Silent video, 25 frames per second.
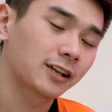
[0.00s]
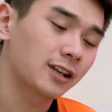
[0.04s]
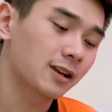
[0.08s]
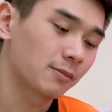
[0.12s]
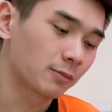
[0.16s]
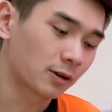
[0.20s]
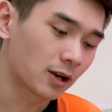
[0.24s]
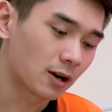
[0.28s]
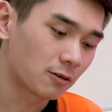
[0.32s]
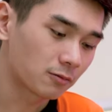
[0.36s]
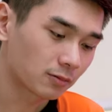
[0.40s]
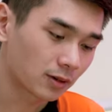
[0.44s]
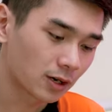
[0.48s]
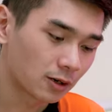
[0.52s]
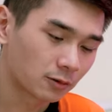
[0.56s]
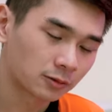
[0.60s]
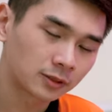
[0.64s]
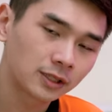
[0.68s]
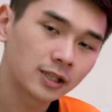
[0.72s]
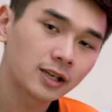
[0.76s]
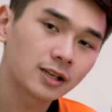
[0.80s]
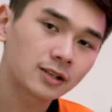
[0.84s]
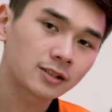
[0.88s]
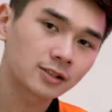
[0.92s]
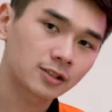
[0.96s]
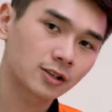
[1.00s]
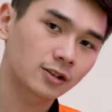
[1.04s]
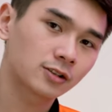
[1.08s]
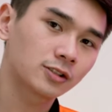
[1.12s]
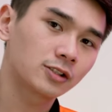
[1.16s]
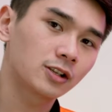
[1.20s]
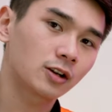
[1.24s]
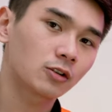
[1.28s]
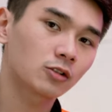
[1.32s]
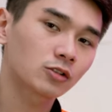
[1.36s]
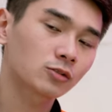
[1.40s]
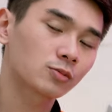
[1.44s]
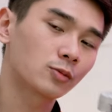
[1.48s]
cái điểm cộng đầu tiên cho
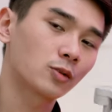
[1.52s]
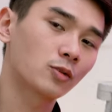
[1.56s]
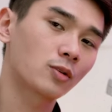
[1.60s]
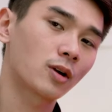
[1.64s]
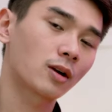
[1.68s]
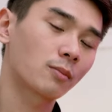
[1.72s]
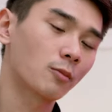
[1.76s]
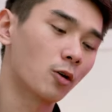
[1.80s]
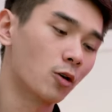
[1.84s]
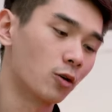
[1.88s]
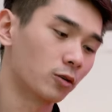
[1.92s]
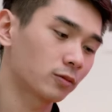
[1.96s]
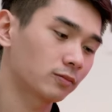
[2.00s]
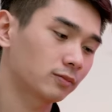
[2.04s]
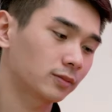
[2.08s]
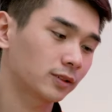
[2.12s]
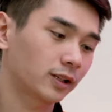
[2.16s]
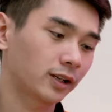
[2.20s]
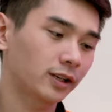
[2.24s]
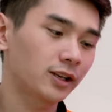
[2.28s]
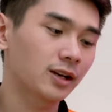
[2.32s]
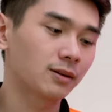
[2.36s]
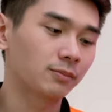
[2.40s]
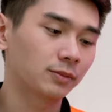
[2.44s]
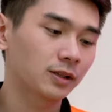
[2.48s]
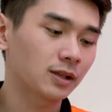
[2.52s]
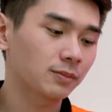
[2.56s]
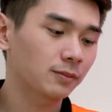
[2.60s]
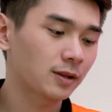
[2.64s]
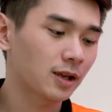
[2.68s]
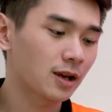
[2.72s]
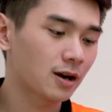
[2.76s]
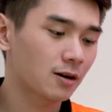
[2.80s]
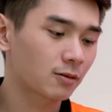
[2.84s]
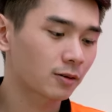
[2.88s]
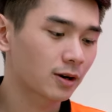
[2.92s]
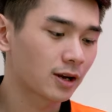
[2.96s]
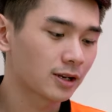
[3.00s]
chiếc Osmo Mobile bốn. Cái điểm tiếp
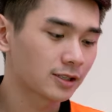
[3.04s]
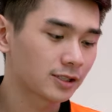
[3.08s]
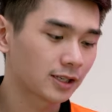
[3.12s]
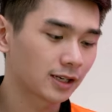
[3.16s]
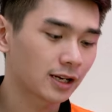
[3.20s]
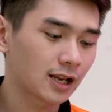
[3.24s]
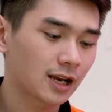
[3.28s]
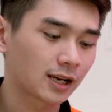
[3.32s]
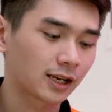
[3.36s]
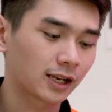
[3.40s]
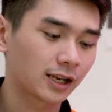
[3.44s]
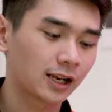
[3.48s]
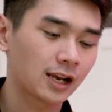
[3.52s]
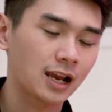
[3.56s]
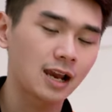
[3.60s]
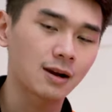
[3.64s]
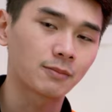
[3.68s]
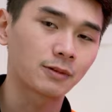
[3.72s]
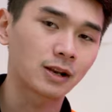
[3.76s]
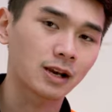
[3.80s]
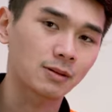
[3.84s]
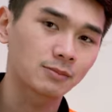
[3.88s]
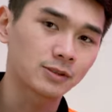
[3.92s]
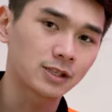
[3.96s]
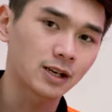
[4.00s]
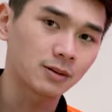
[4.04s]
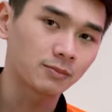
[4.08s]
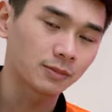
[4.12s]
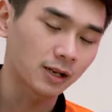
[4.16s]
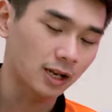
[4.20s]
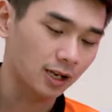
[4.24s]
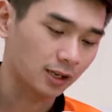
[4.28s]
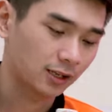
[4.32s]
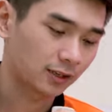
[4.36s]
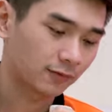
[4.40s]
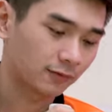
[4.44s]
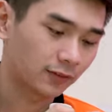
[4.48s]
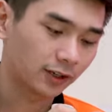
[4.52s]
theo đấy chính là cái ngàm nam châm này.